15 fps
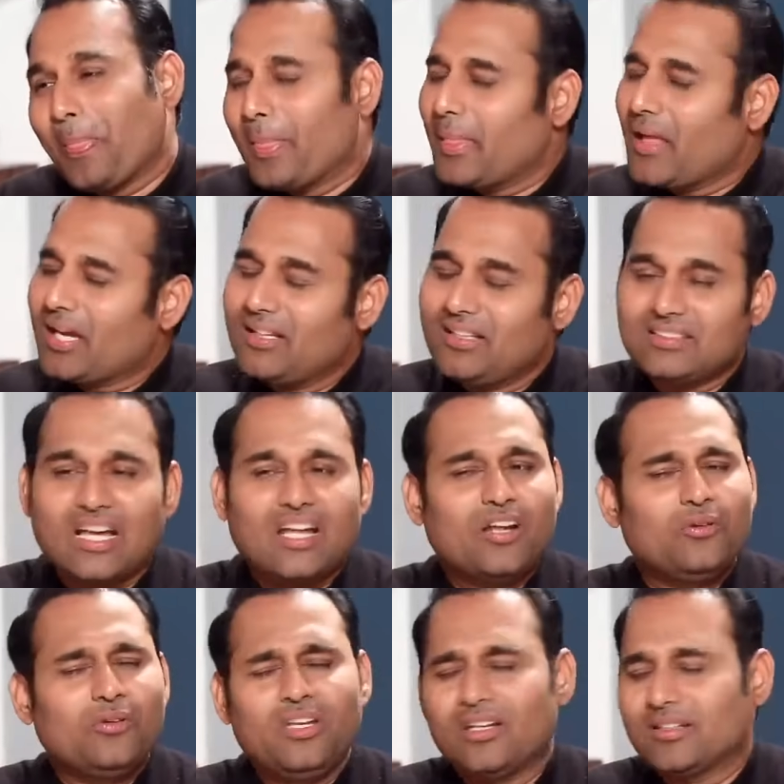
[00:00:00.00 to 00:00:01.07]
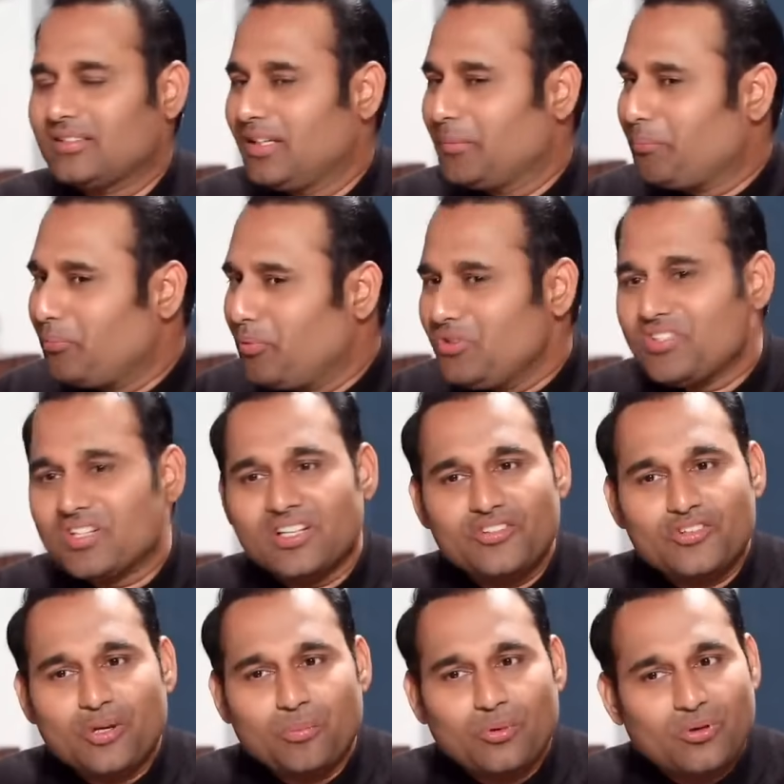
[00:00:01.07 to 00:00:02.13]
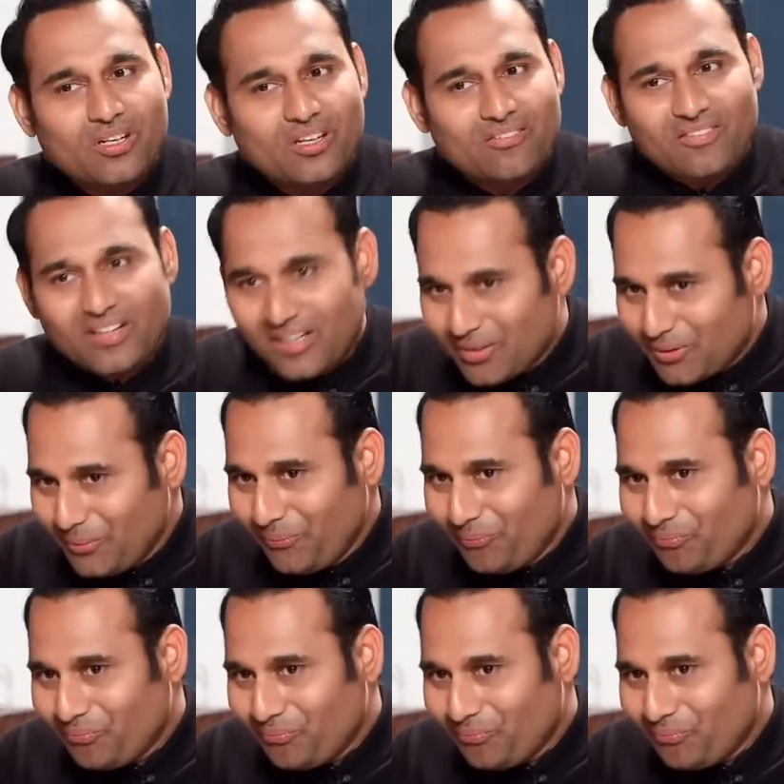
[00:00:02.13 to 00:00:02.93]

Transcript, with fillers: నాకు అది చాలా ఉంది నేను అసలు ఎప్పుడు చికెన్ షాప్లోకి నేను వెళ్ళను